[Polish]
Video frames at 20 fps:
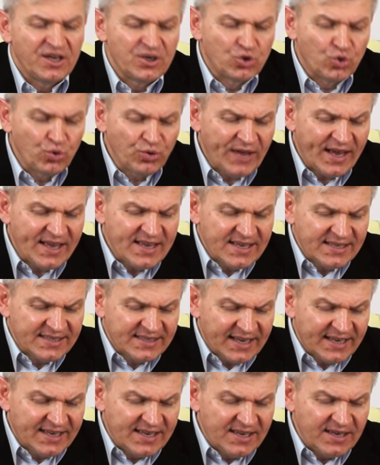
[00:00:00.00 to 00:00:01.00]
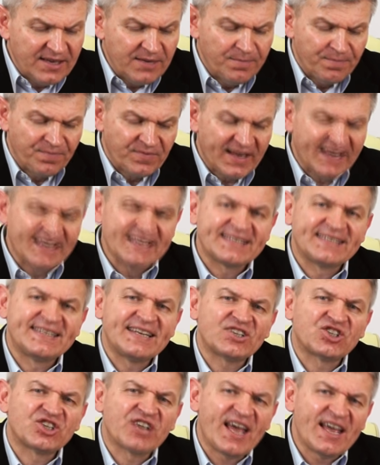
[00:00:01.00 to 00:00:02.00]
I tutaj jest taki, takie
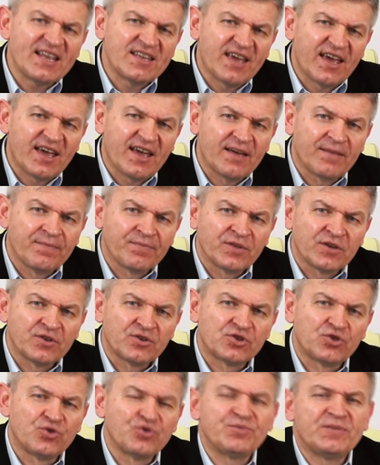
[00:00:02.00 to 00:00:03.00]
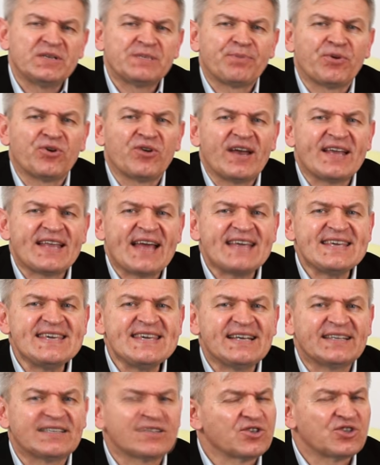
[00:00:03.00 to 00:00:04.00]
zderzenie z ludźmi z pokolenia
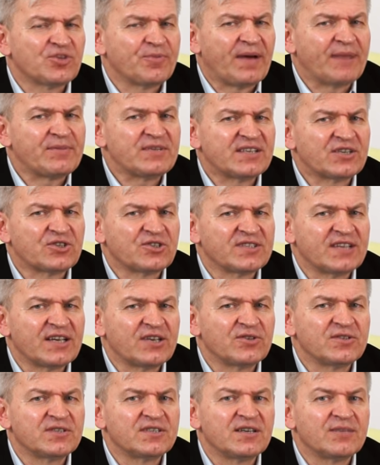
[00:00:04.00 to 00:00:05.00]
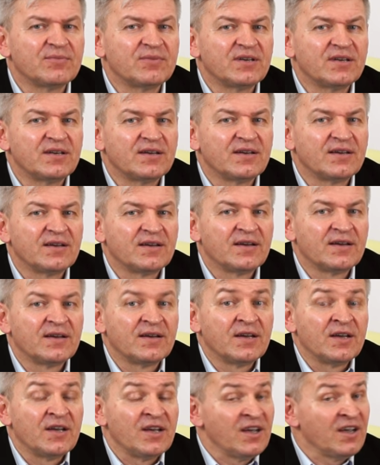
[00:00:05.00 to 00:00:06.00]
X, z osobami zarządzającymi.
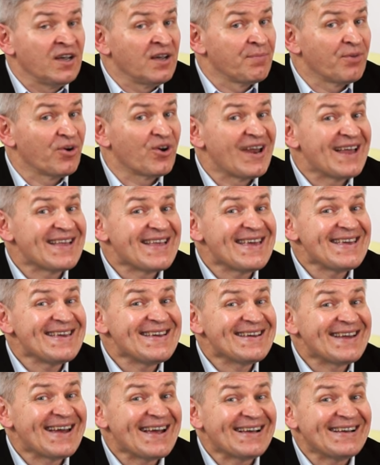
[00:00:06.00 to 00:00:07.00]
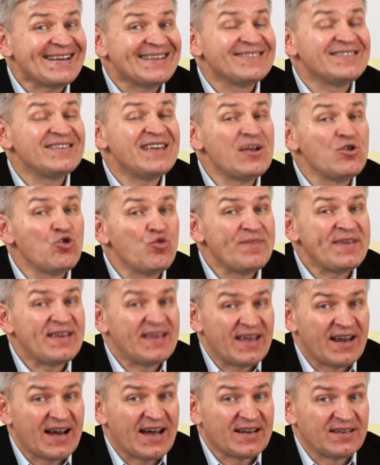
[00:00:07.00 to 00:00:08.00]
Pokolenie Y nie lubi
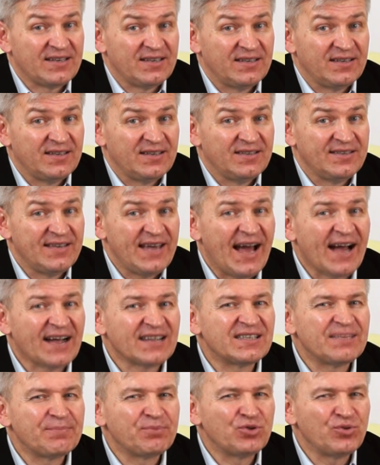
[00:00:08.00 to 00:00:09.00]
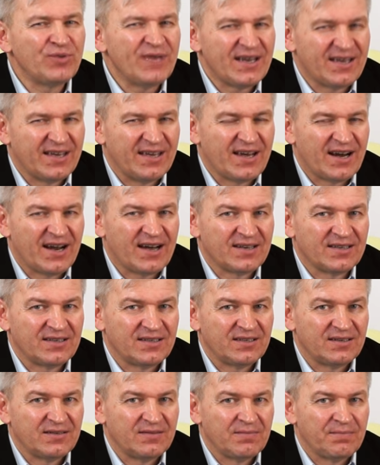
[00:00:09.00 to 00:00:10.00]
hierarchii, nie akceptuje
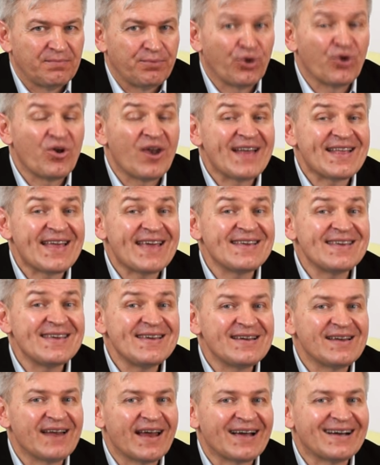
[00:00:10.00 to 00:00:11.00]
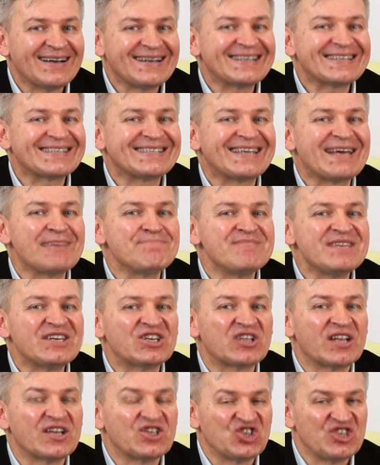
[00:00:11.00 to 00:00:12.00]
hierarchii. Pokolenie Y chce
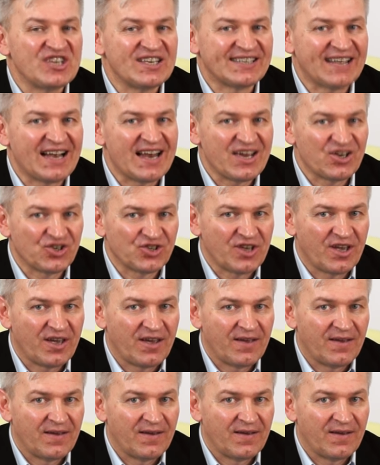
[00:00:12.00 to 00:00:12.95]
myśleć niezależnie.